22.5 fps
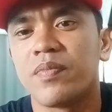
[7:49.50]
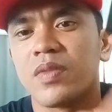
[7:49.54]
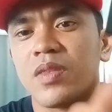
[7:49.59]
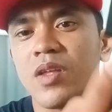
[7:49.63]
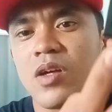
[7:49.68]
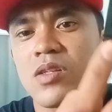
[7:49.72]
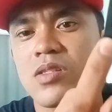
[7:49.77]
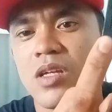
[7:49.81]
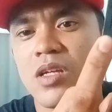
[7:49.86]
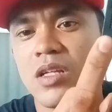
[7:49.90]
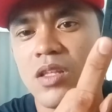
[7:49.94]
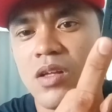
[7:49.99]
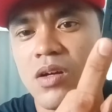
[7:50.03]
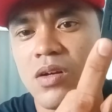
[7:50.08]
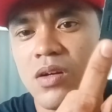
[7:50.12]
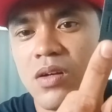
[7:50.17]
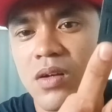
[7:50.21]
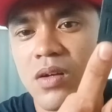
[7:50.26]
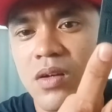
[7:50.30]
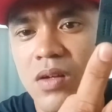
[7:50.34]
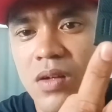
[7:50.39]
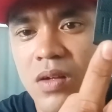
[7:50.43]
Tapos ito.
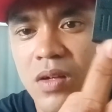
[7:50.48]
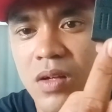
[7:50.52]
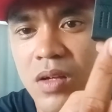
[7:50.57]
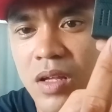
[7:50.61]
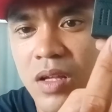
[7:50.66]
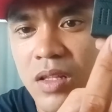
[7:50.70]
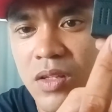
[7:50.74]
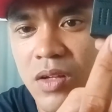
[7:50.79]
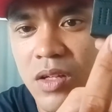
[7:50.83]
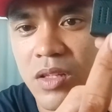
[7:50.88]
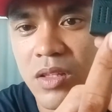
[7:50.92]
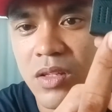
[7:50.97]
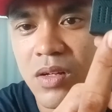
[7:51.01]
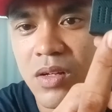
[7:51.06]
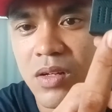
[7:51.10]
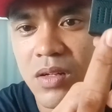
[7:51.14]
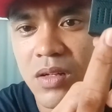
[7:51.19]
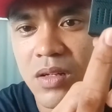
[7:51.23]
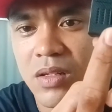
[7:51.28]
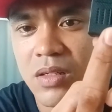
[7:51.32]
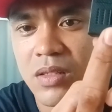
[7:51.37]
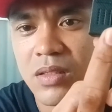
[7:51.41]
Ito, ito.
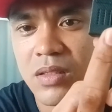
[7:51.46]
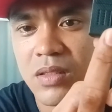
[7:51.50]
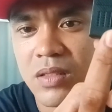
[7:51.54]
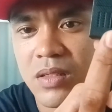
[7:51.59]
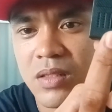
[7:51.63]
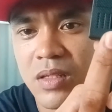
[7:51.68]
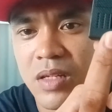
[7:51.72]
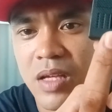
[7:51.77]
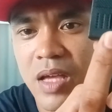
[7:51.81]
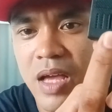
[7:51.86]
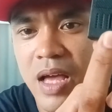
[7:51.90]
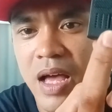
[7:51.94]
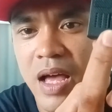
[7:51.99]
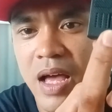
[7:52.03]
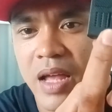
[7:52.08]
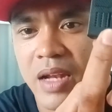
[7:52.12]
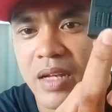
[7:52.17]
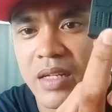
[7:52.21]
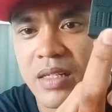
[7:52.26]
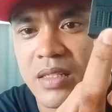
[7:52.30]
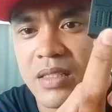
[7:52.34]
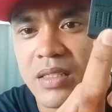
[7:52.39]

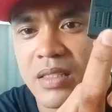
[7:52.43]
Yan.